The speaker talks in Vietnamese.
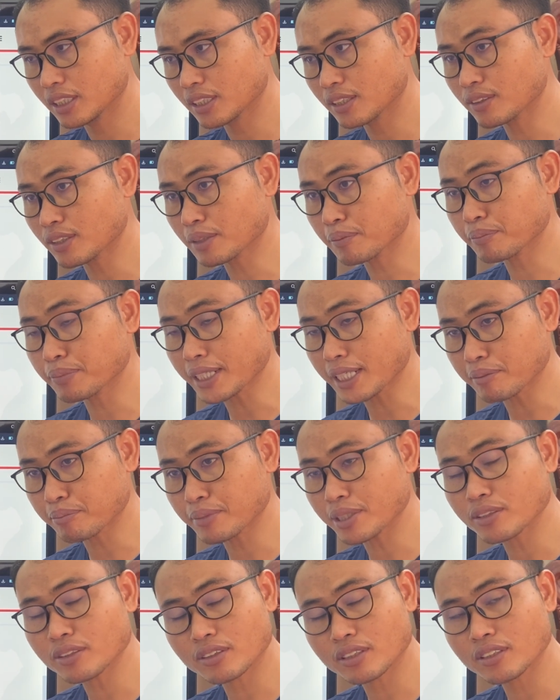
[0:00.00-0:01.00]
cọt bạp
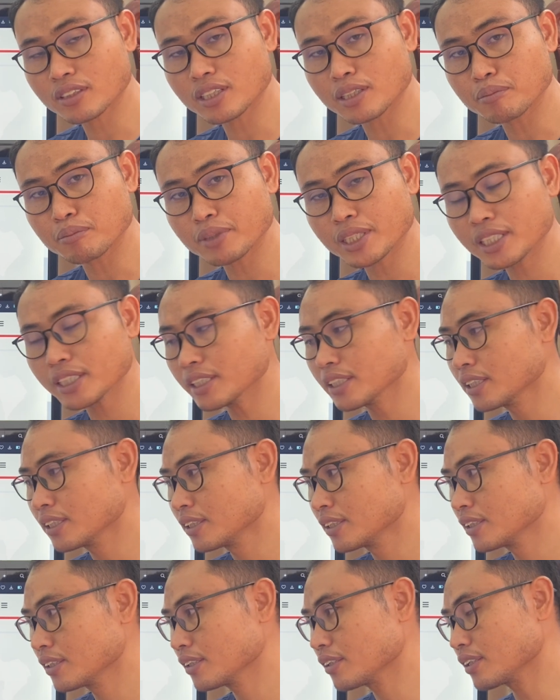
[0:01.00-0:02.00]
màu trong comment
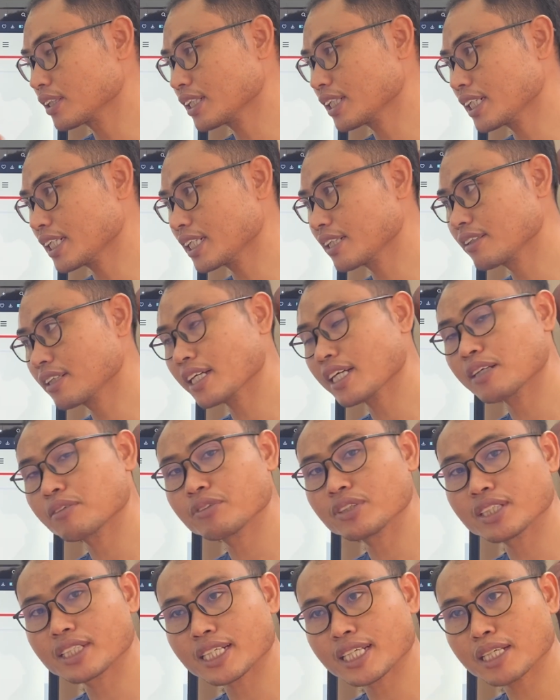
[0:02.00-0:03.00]
có tha nơi kháng
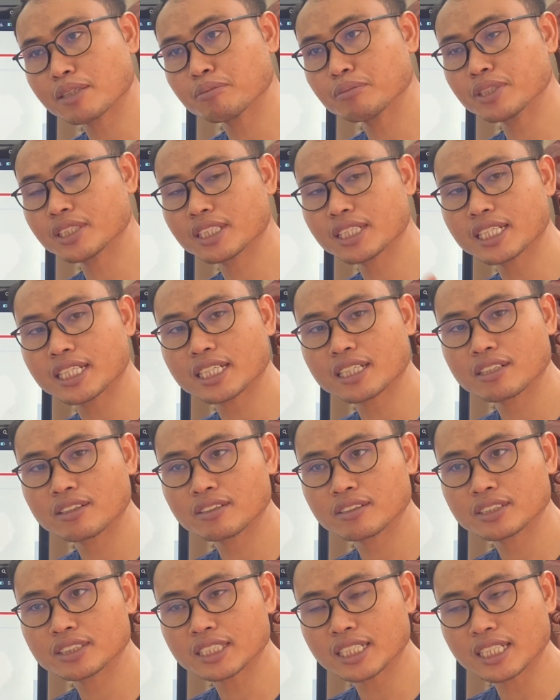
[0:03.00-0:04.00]
Việt Nam viên ca
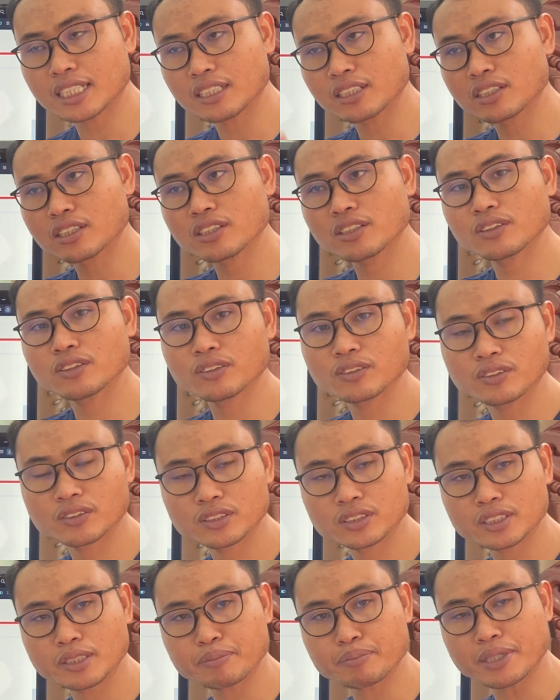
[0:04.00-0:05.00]
co sang cô
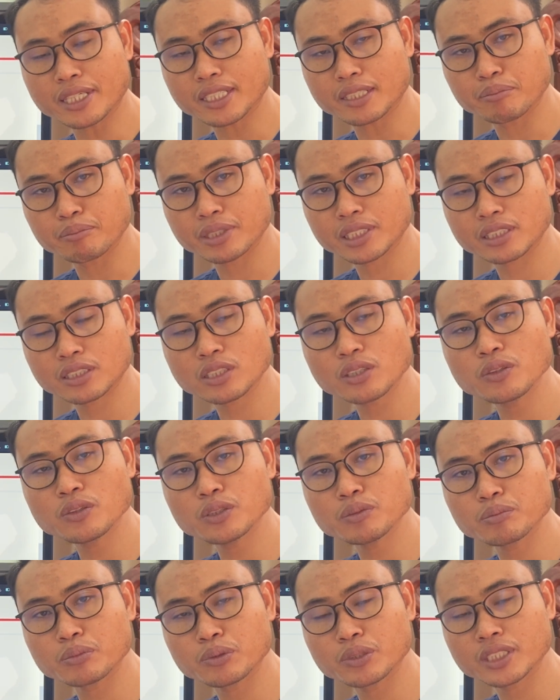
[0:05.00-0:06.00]
sập bạn thì mất tốt
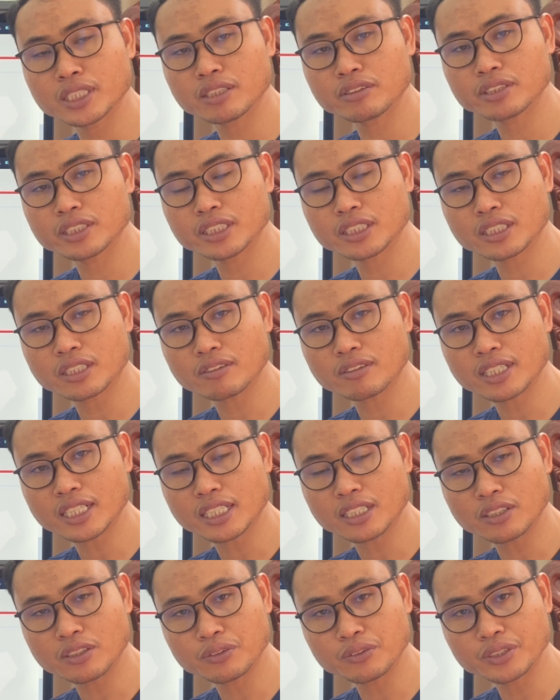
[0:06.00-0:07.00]
mùi nào thì trong Hà
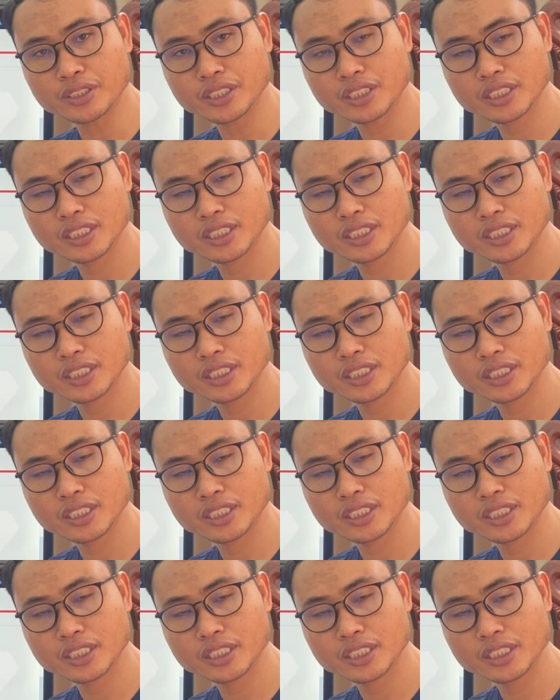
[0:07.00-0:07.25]
Nội